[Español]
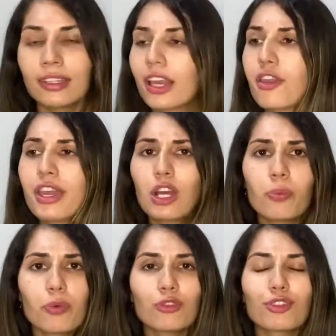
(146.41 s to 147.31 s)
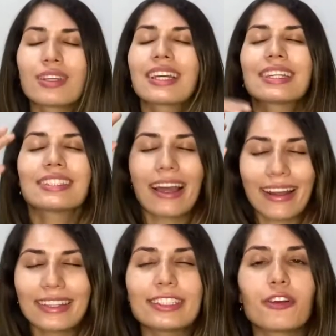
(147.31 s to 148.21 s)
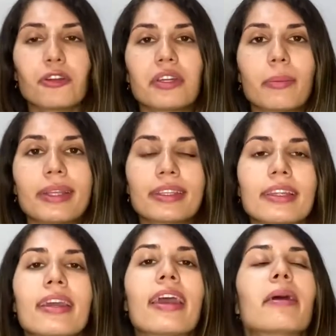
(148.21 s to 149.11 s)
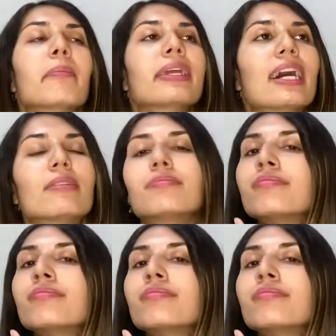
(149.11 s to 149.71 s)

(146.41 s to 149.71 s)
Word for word: yo llega a un punto en que sané psicológicamente y dije, mira,